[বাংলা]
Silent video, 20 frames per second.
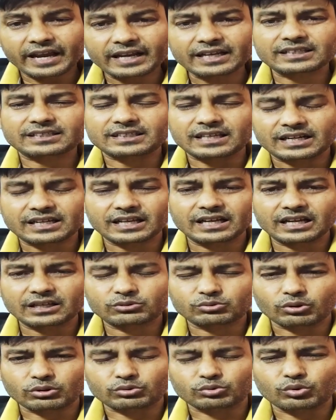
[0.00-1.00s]
এই
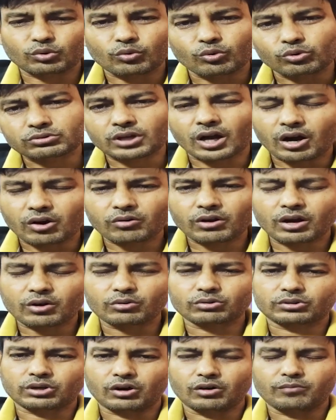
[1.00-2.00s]
সেটিংয়ের তত্ত্ব কোথাও না
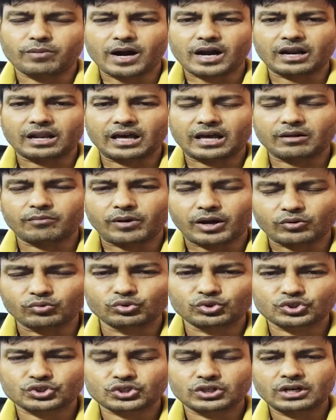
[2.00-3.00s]
কোথাও বাংলার
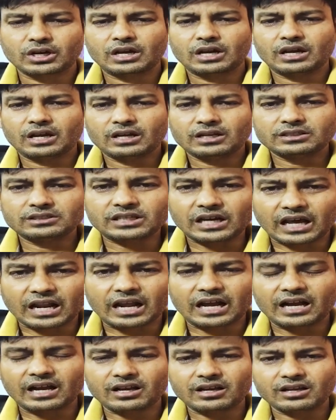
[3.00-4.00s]
মানুষ
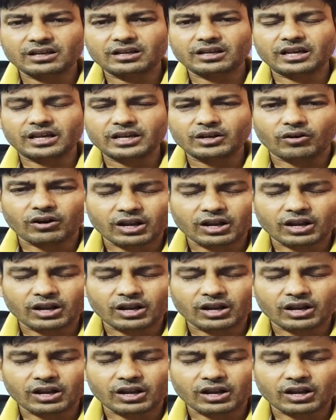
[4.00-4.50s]
যারা এই